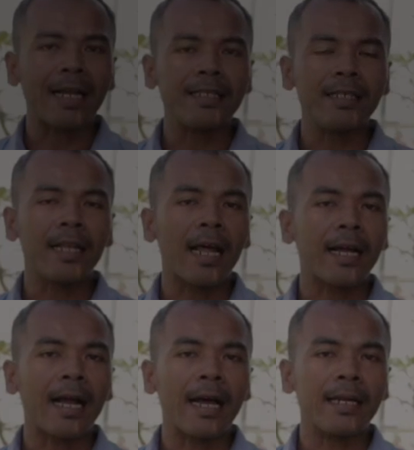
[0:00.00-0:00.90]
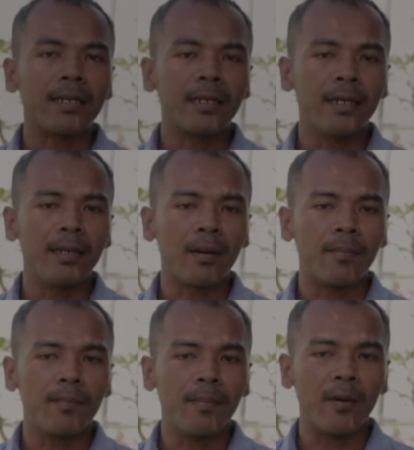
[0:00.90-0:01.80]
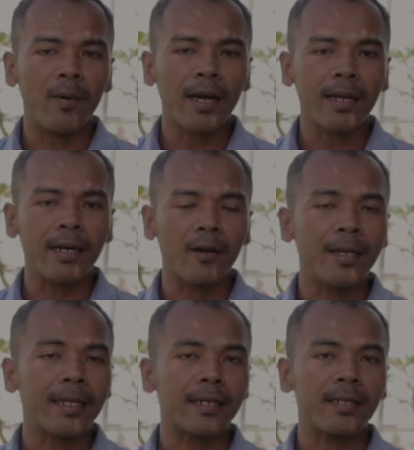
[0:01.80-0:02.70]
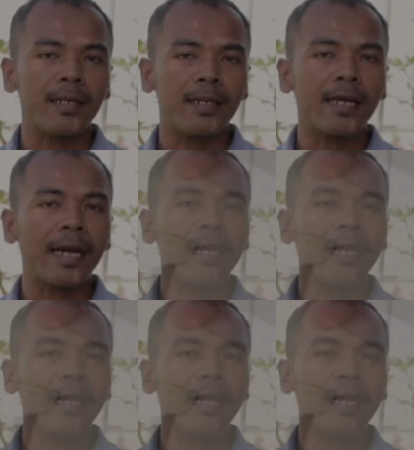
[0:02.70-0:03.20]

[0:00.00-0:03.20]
การจินตนาการคือแบบเหมือนว่าเกิดออกมาจากจิตใจ